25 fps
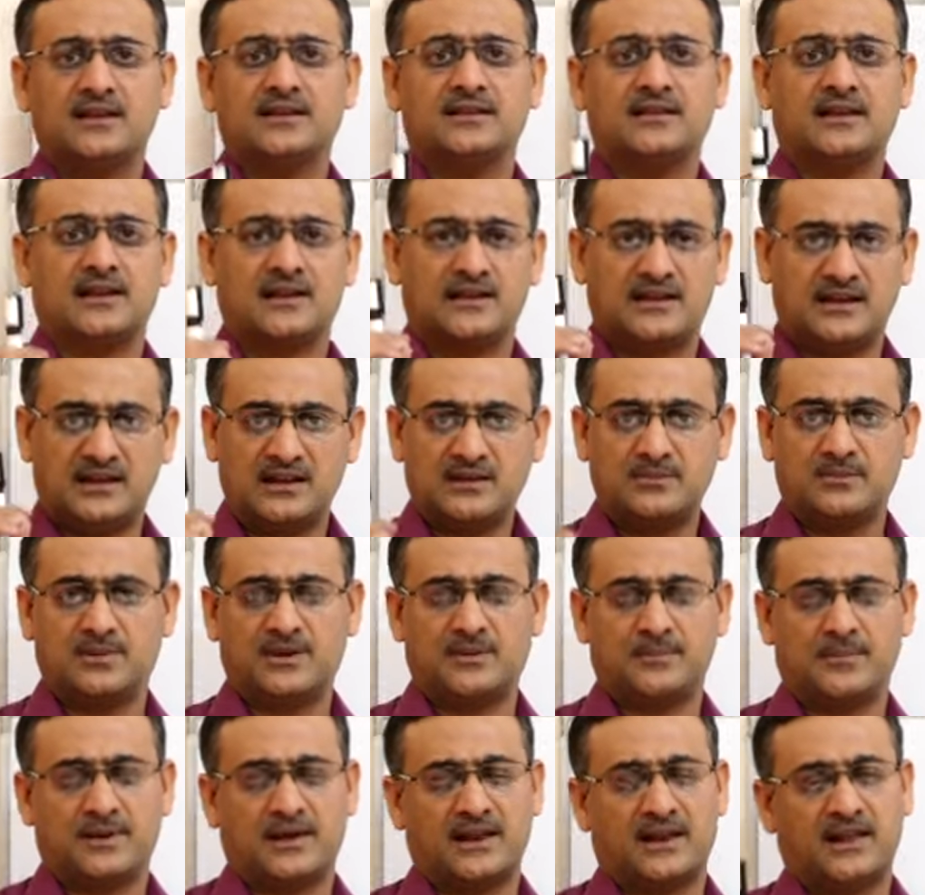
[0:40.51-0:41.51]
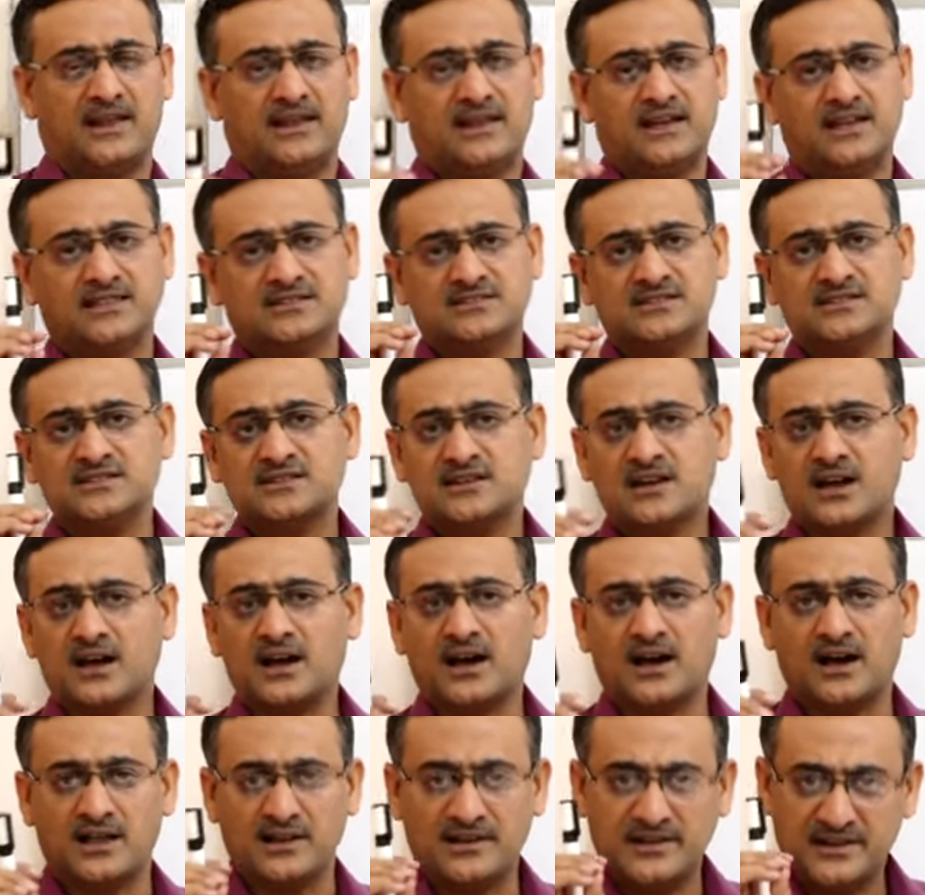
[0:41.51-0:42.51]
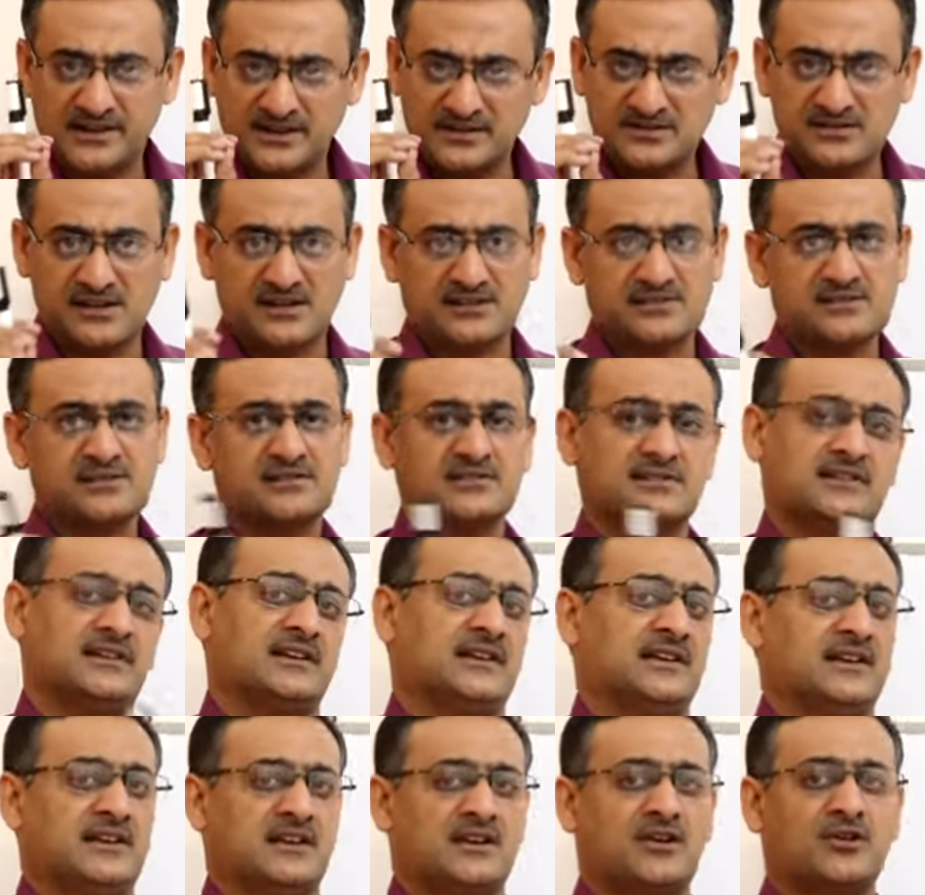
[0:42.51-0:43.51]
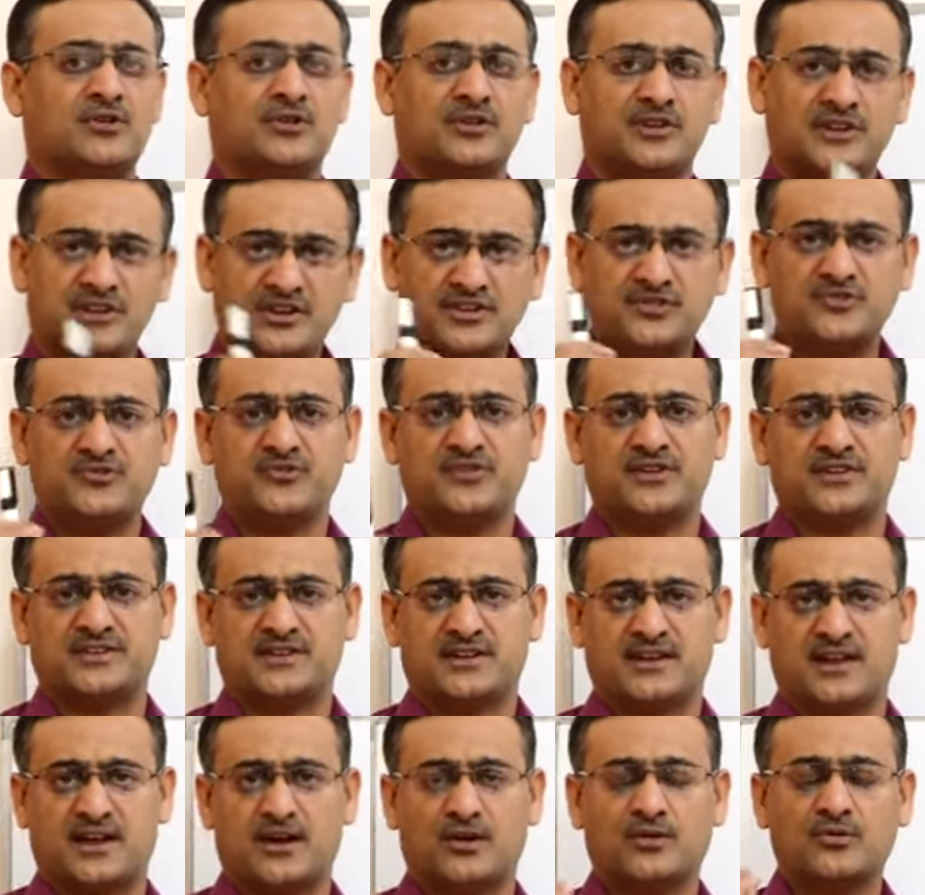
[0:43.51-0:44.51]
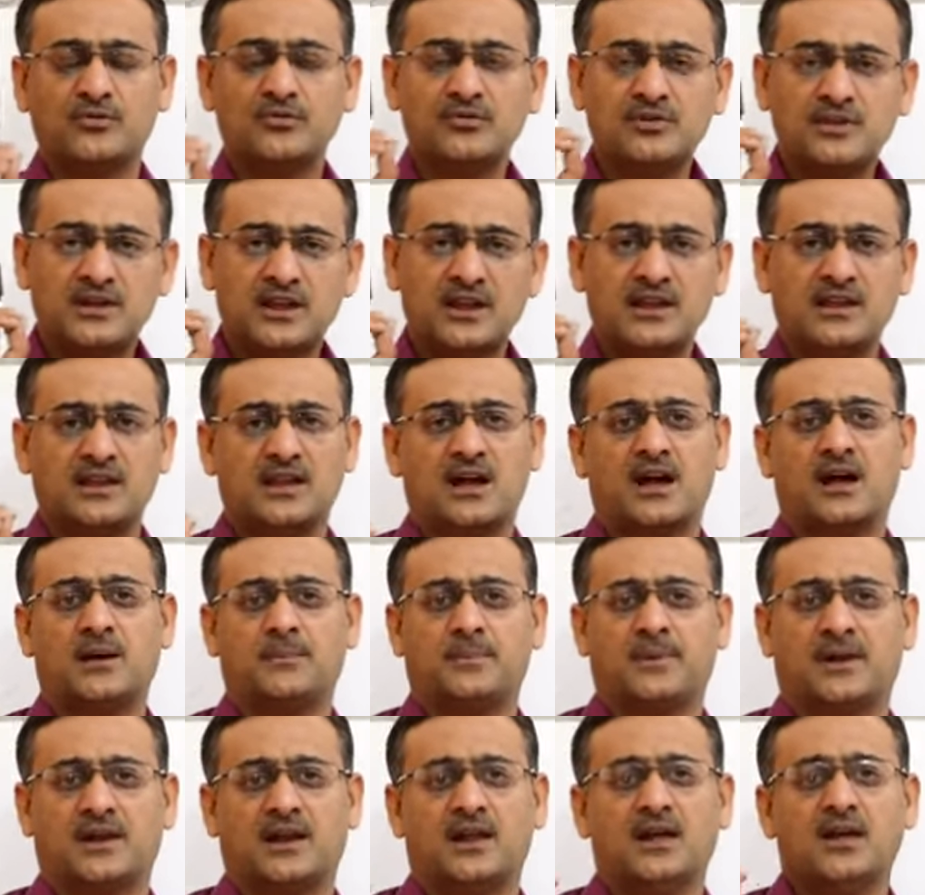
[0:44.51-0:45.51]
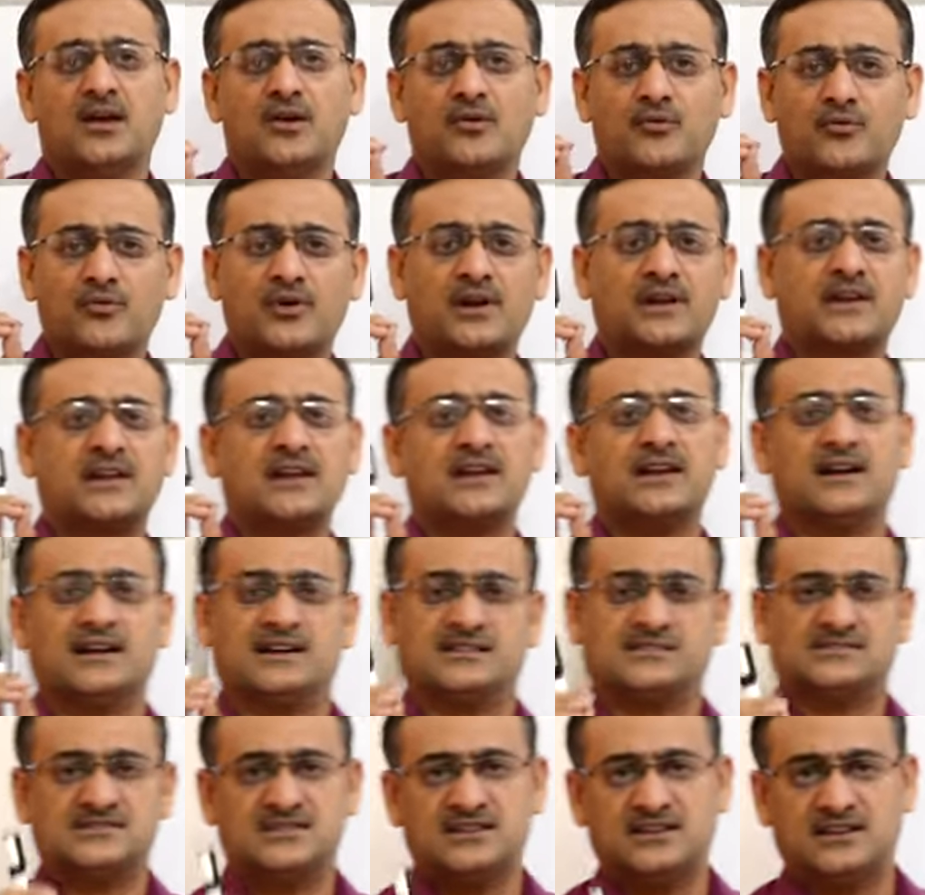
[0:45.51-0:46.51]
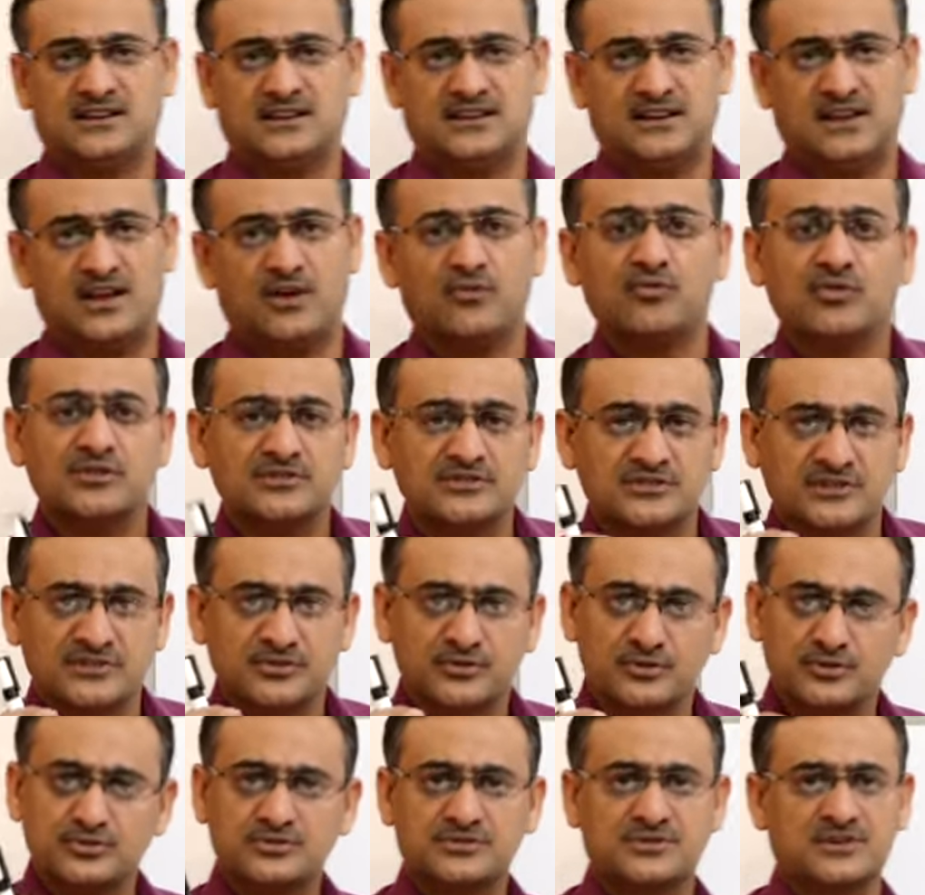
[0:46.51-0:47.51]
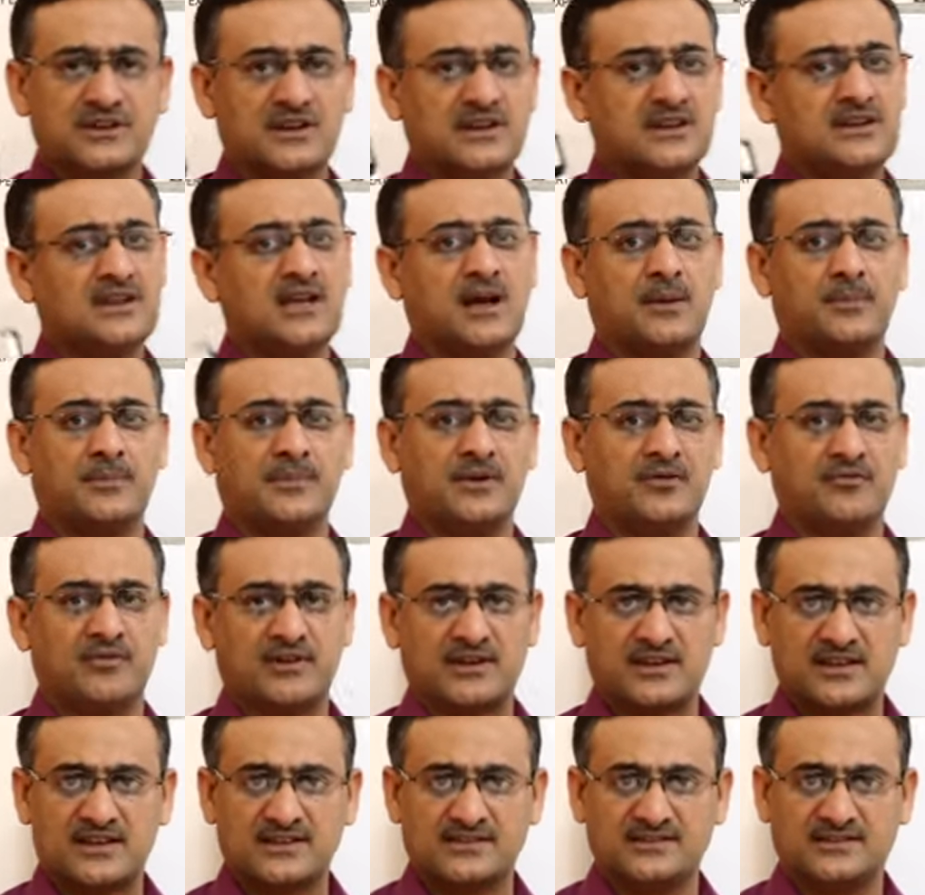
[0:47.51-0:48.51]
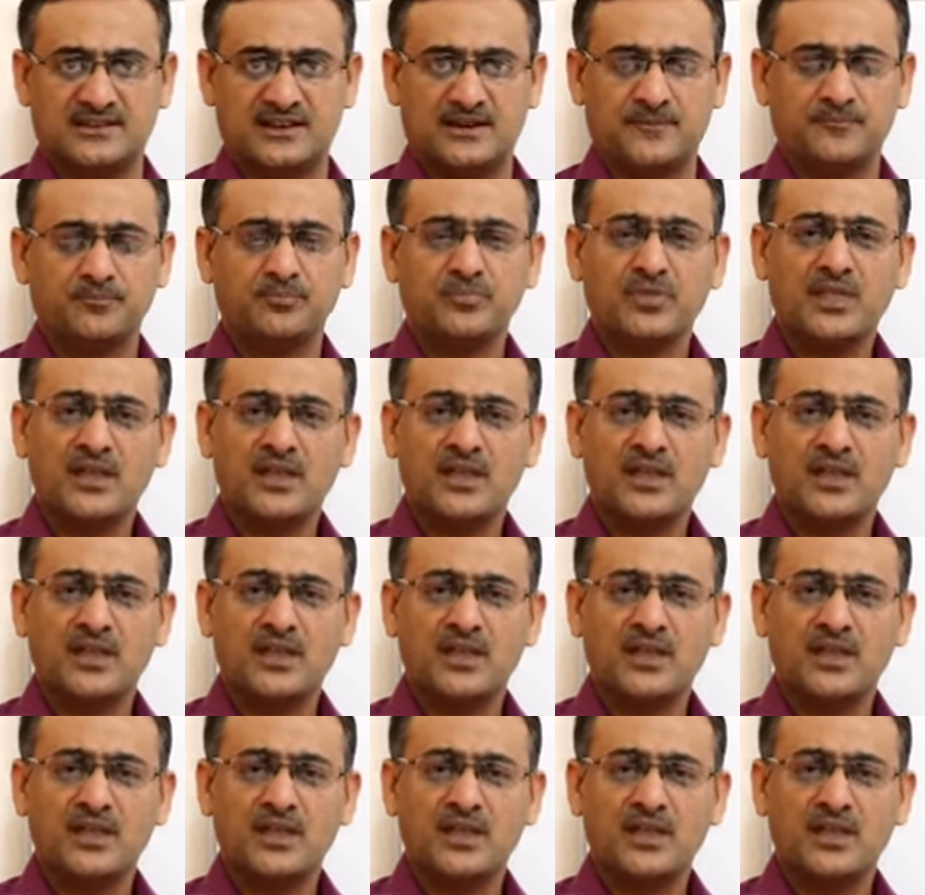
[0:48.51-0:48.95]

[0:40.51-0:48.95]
या नहीं बन पा रहा है या जिनका ऑलरेडी डेंटल क्लिनिक है और ईस्ट फेसिंग है उनके यहाँ पर वर्किंग अच्छी नहीं है वो संतुष्ट नहीं है अपनी वर्किंग से